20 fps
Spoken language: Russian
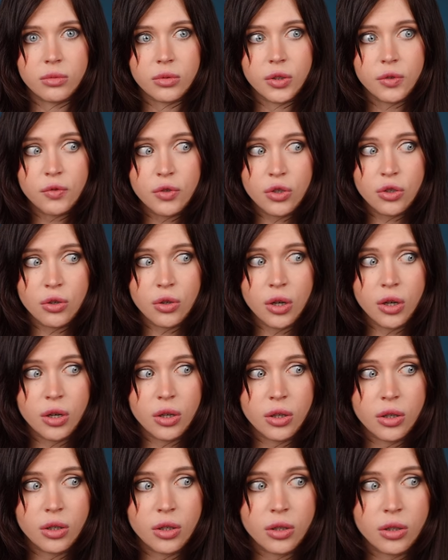И все,
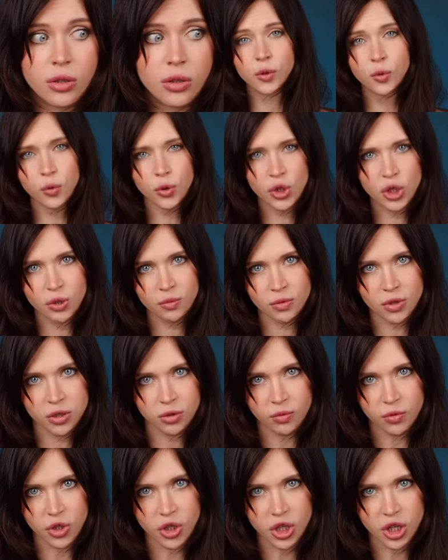в лучшем
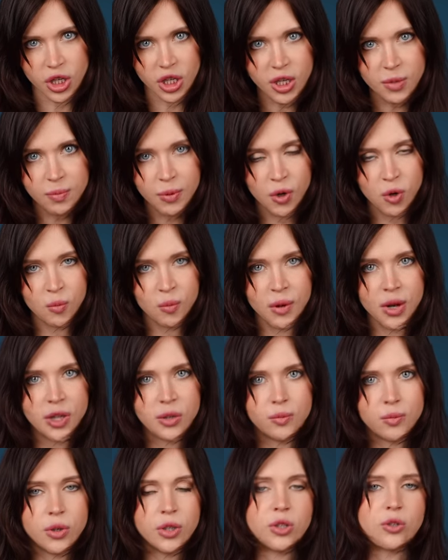случае их
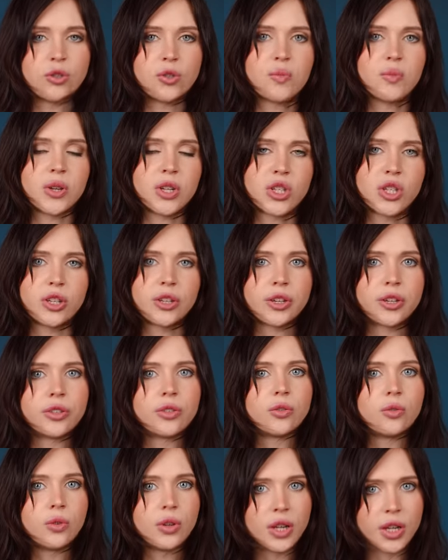покупают более успешных
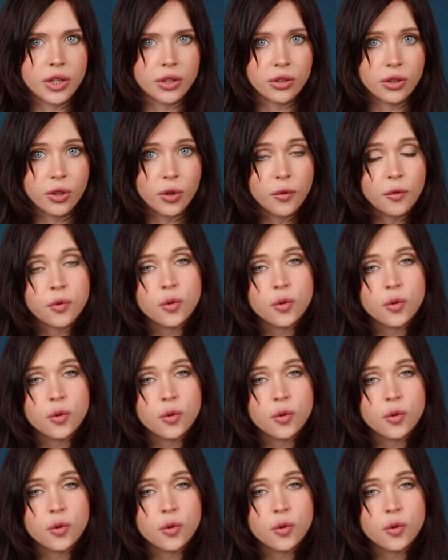конкурент.